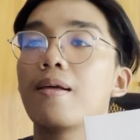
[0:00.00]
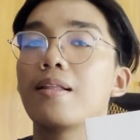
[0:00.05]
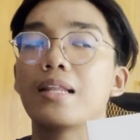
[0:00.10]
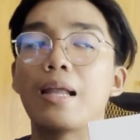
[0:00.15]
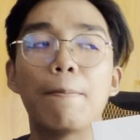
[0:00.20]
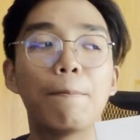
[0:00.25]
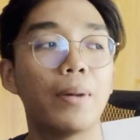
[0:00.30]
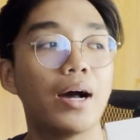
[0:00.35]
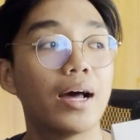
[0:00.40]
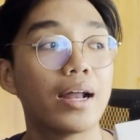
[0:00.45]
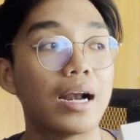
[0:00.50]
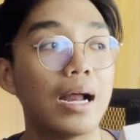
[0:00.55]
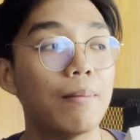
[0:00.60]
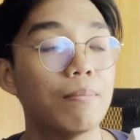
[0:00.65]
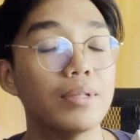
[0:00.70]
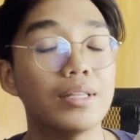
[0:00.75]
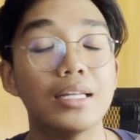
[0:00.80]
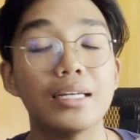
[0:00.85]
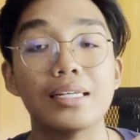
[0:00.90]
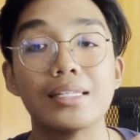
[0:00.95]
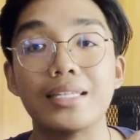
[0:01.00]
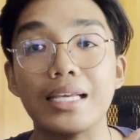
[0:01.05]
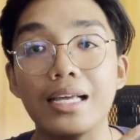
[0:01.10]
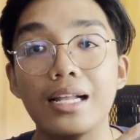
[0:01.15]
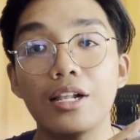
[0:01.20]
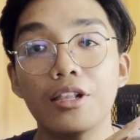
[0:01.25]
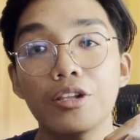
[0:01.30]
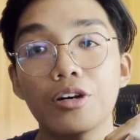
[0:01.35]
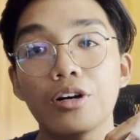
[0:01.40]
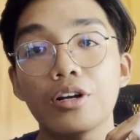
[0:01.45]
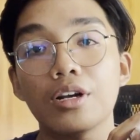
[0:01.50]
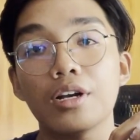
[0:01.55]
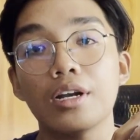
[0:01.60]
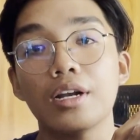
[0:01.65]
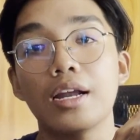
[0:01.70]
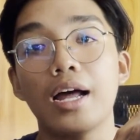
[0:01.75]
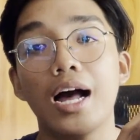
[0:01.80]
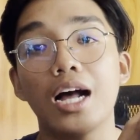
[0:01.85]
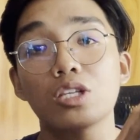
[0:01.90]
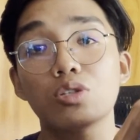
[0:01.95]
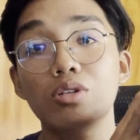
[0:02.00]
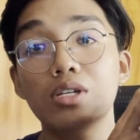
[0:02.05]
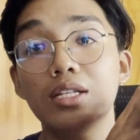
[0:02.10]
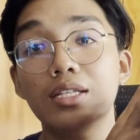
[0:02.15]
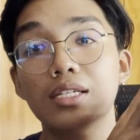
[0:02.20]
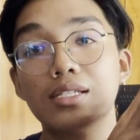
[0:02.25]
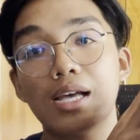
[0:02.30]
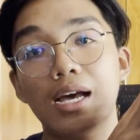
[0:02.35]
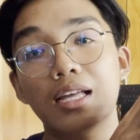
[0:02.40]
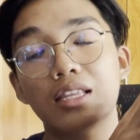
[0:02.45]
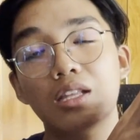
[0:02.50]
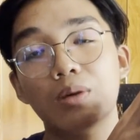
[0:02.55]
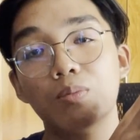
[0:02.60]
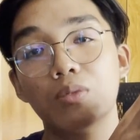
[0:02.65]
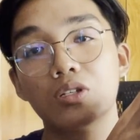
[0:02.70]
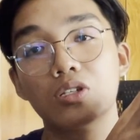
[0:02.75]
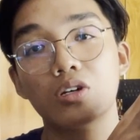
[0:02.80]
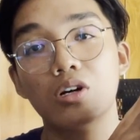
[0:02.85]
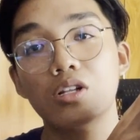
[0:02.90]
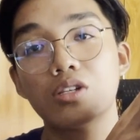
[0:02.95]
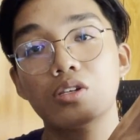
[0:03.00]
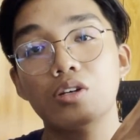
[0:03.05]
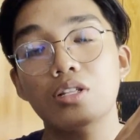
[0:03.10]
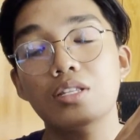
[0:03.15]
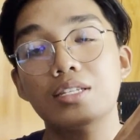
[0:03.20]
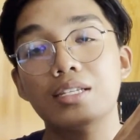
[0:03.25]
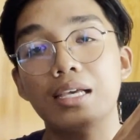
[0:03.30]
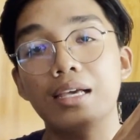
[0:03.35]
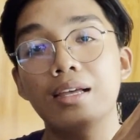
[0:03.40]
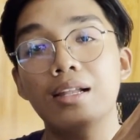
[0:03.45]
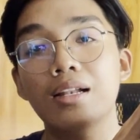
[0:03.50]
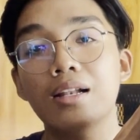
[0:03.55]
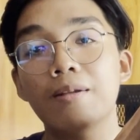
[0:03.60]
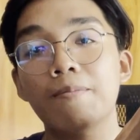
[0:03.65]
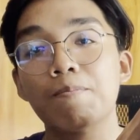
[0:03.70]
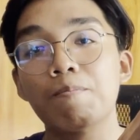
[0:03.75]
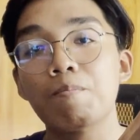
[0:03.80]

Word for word: Napakarami ding sale doon. Actually, this item was also on sale.